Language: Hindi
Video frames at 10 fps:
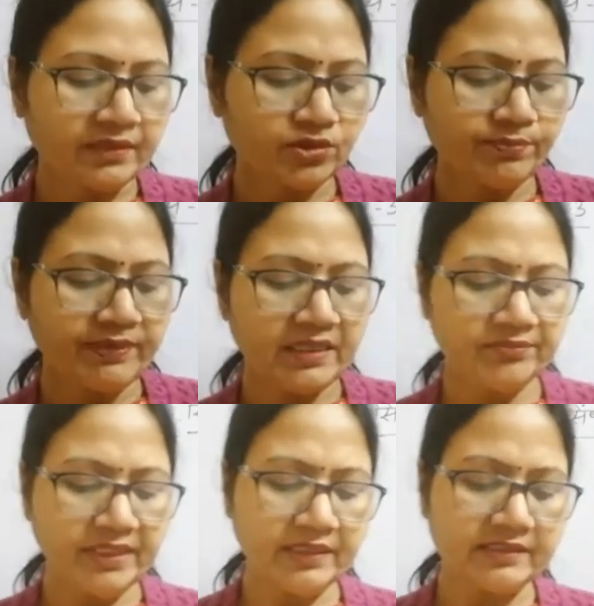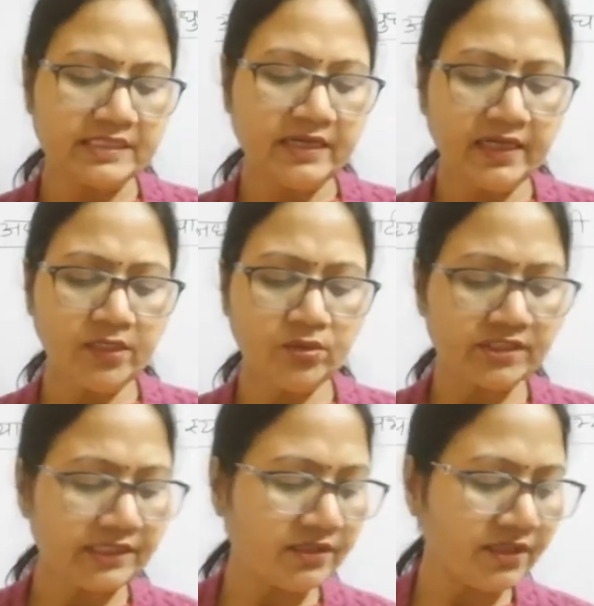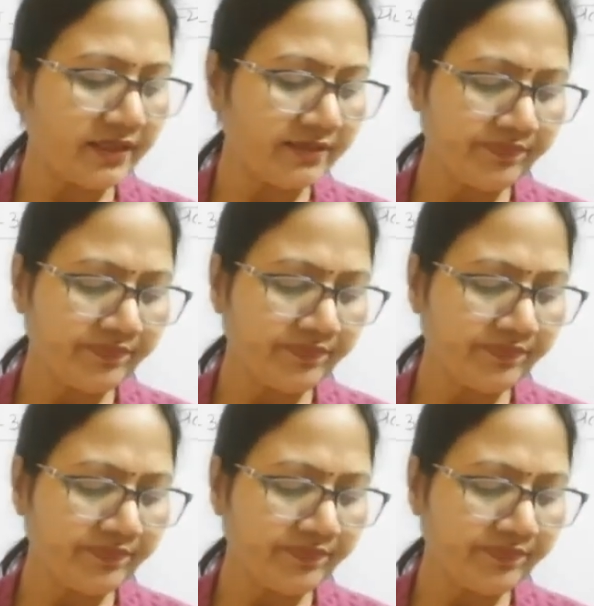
जो बाद में असहाय हो जाती है